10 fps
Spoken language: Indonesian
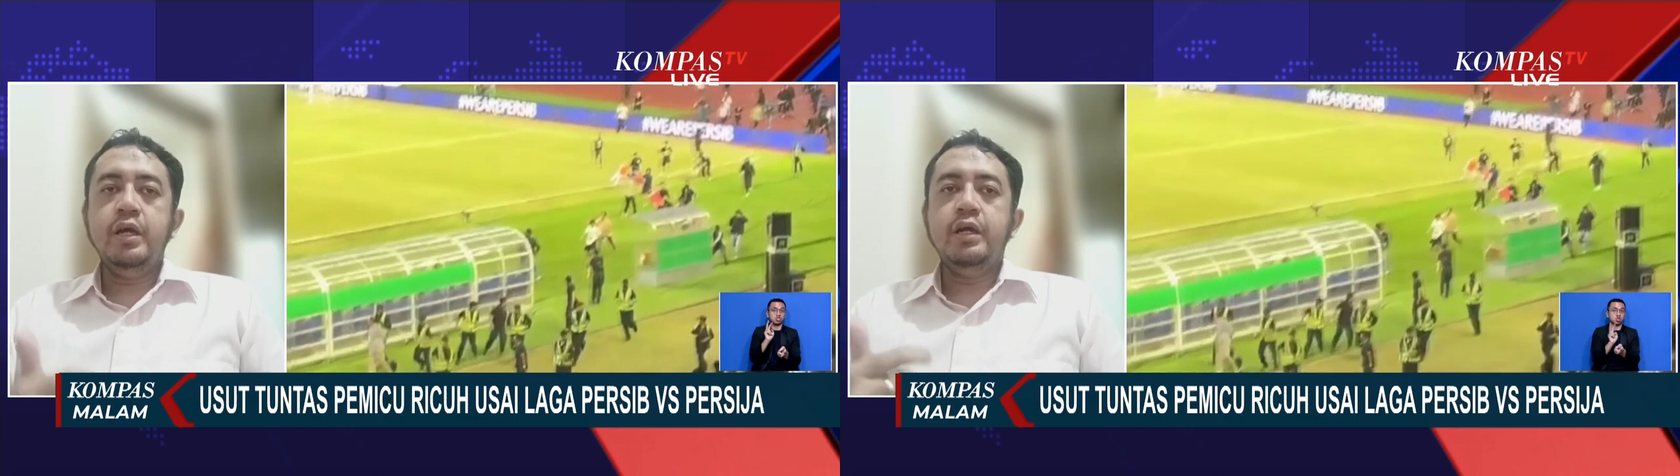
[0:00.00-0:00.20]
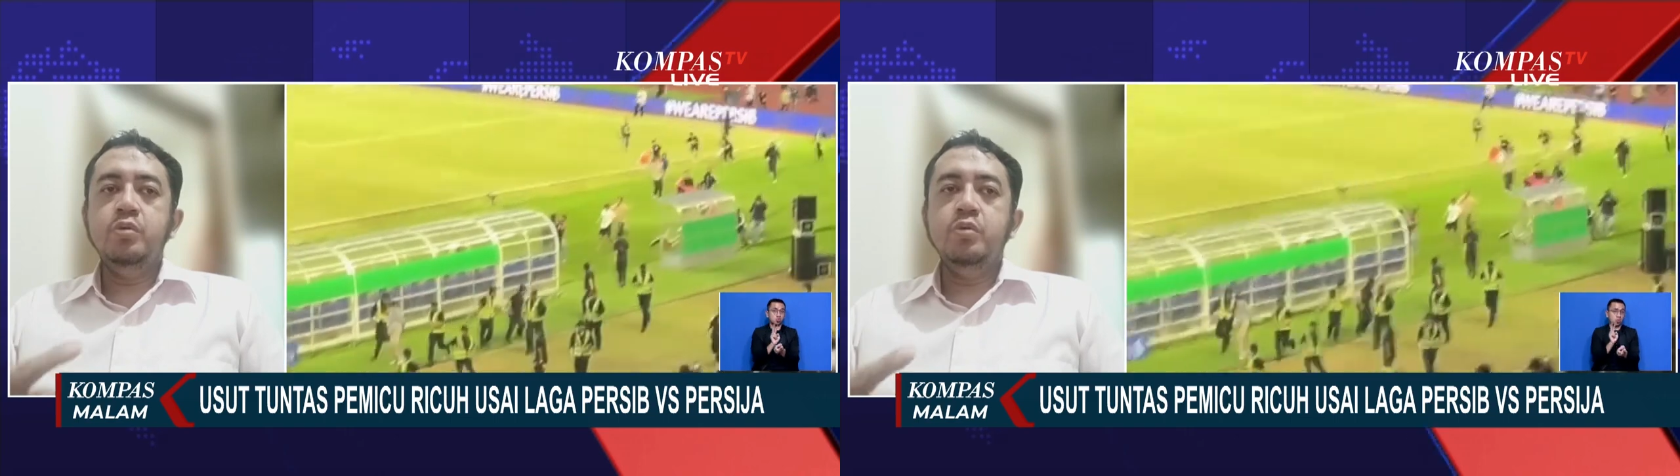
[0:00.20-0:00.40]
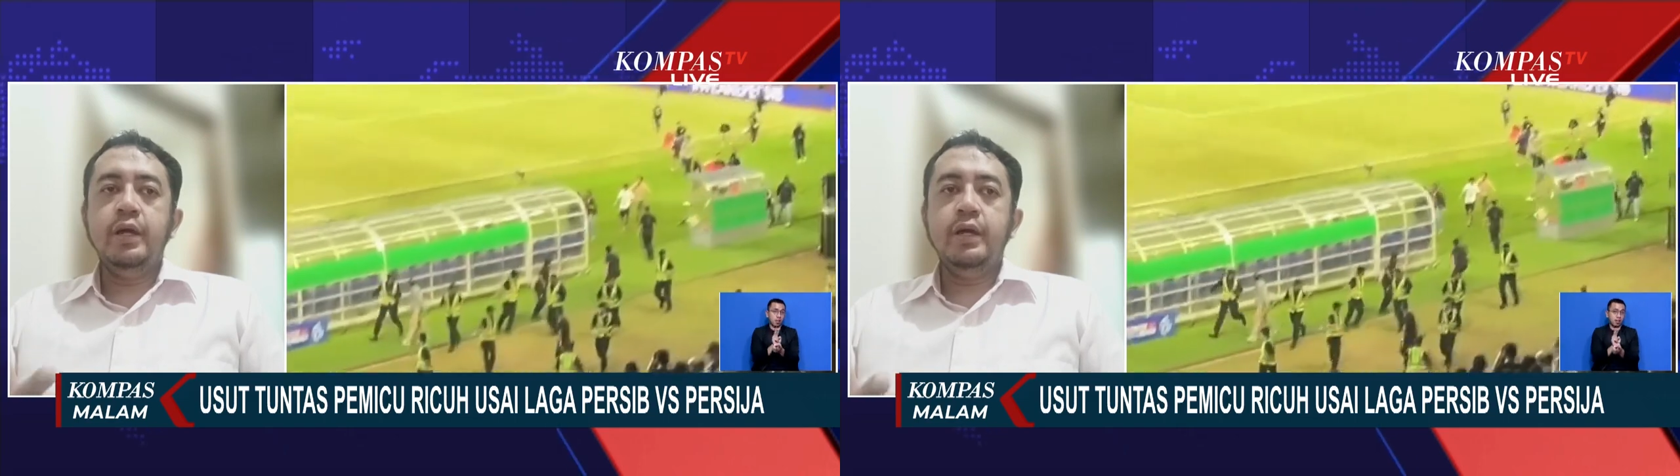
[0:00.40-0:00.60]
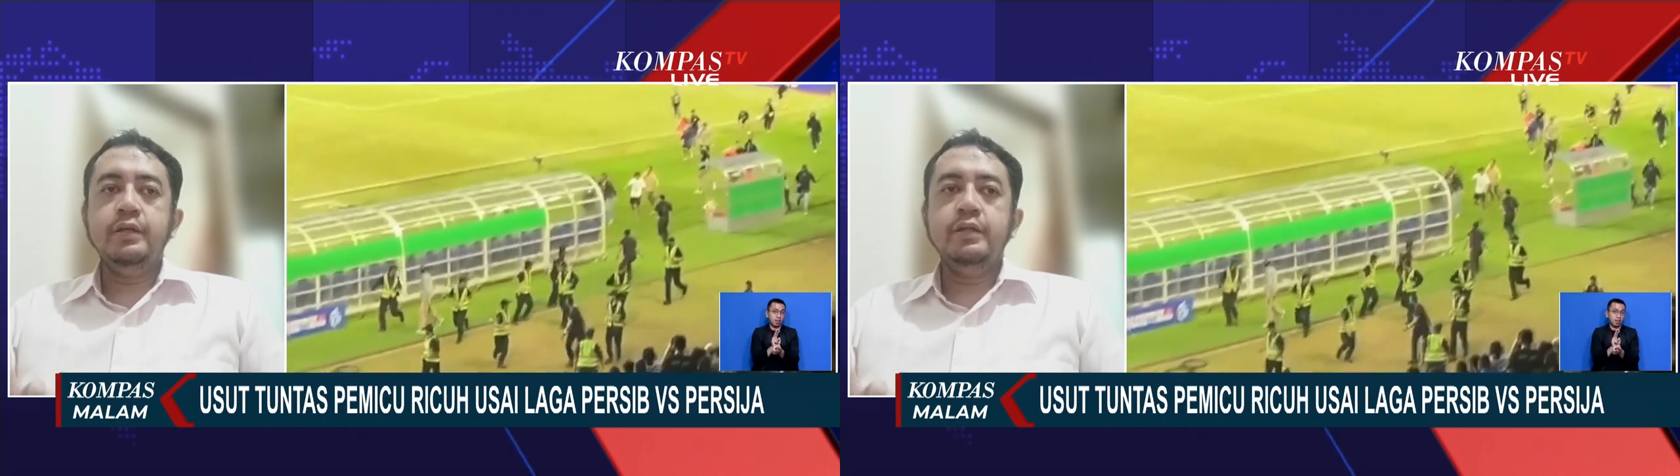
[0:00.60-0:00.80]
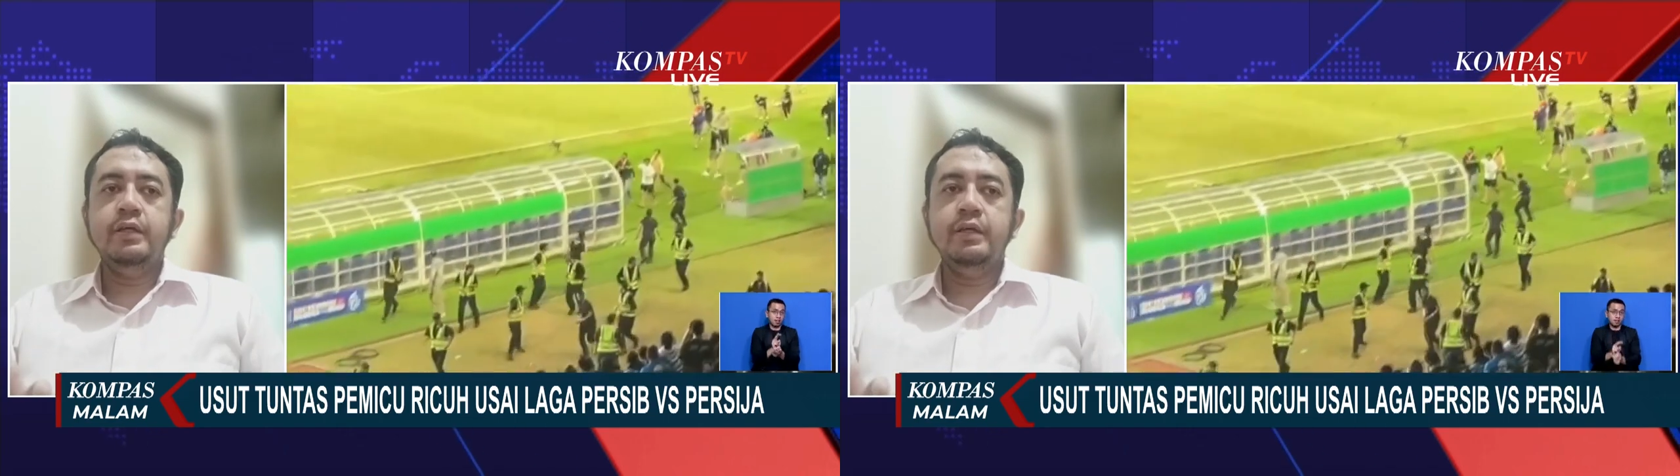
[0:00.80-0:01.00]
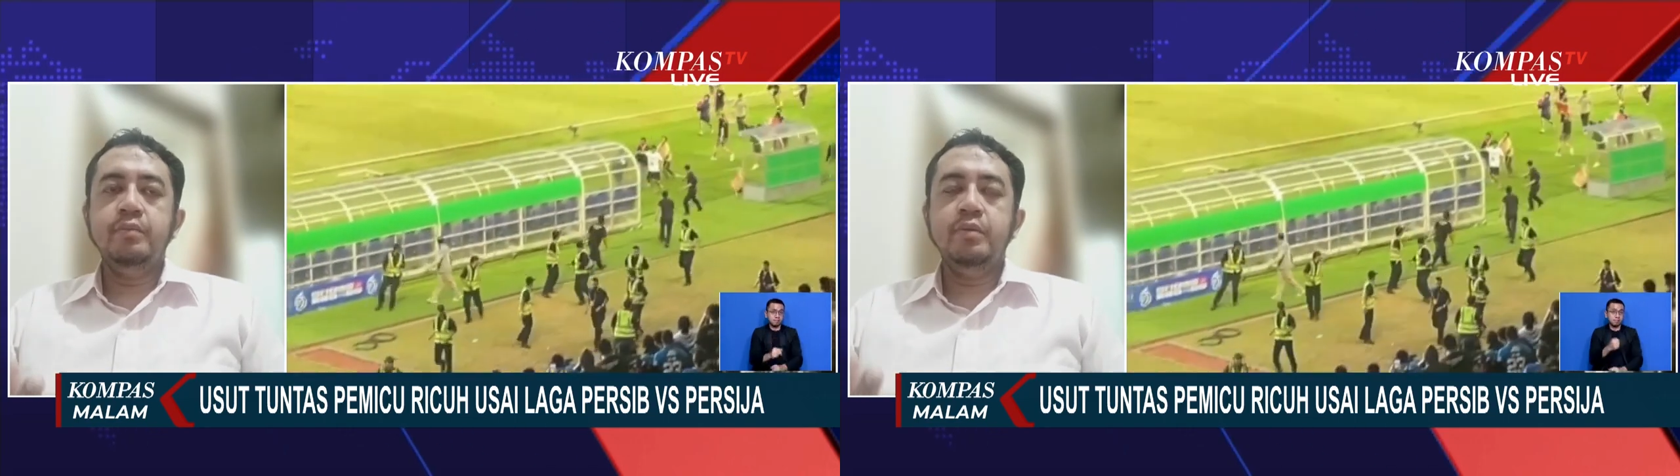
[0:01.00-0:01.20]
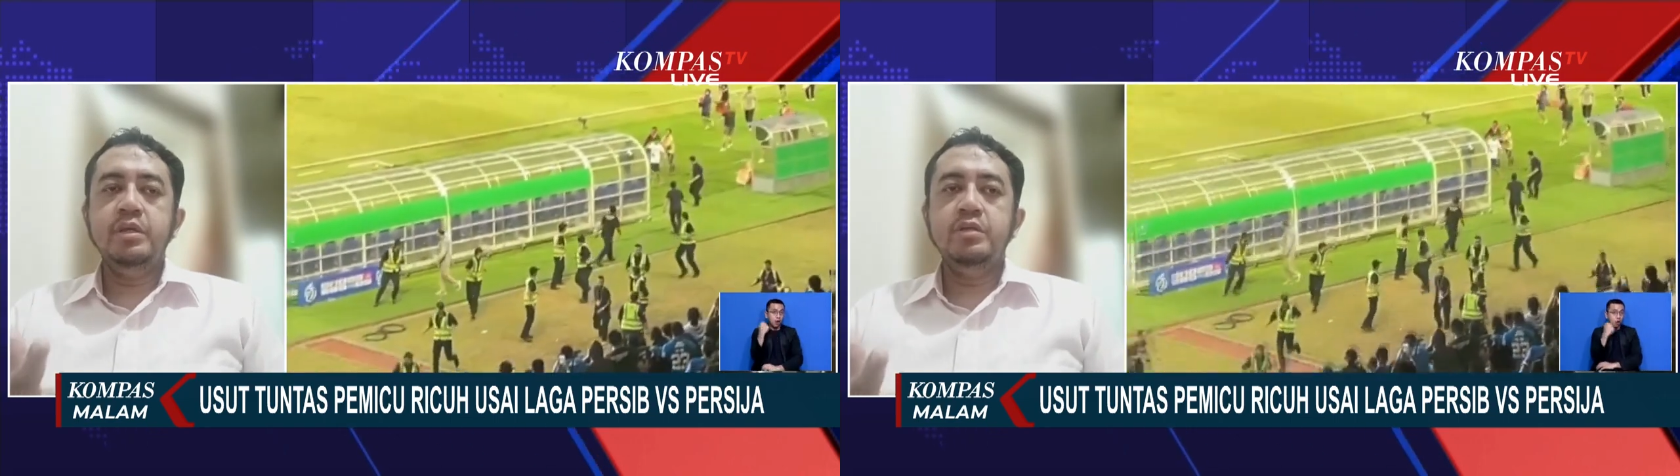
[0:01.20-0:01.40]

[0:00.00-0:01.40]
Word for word: yang salah adalah